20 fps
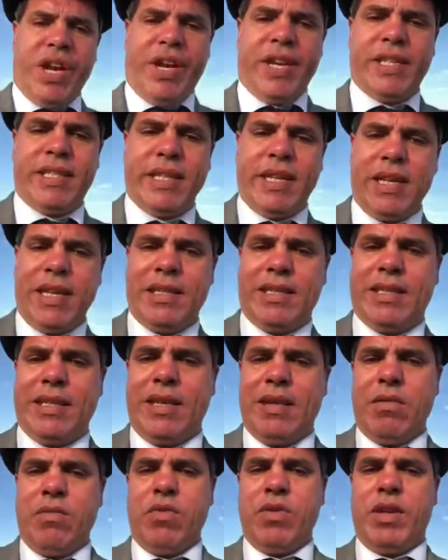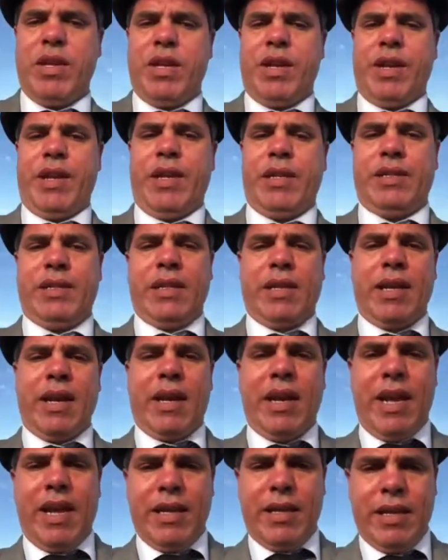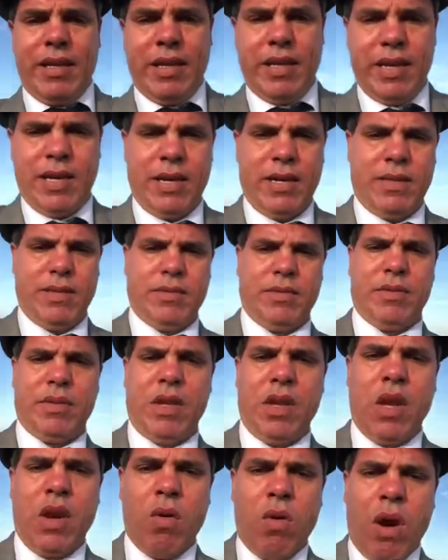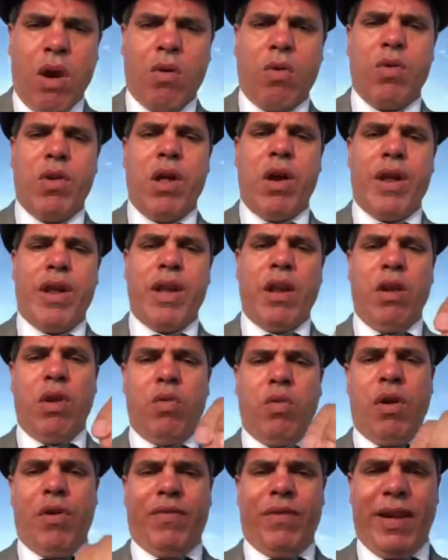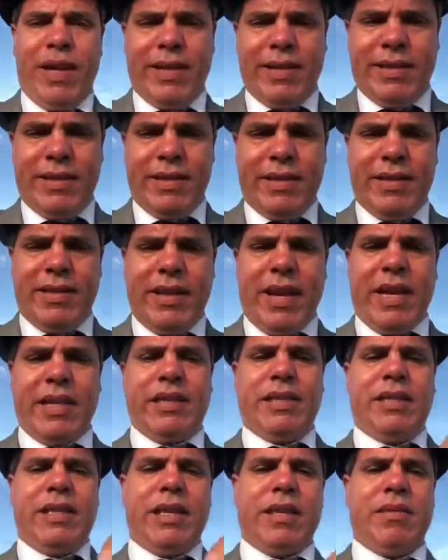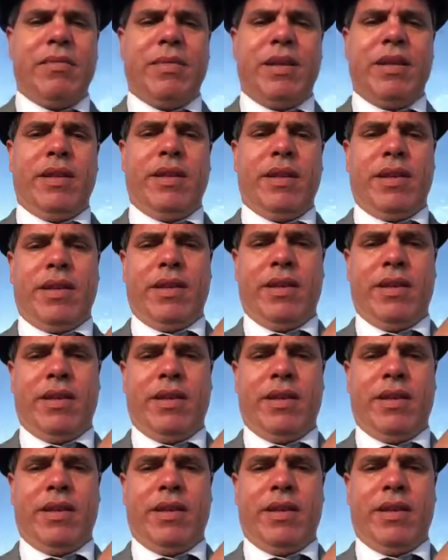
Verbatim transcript: الرسالة للسيد المدير ديال السكك الحديدية وأقول له أن الحوافات أزيد من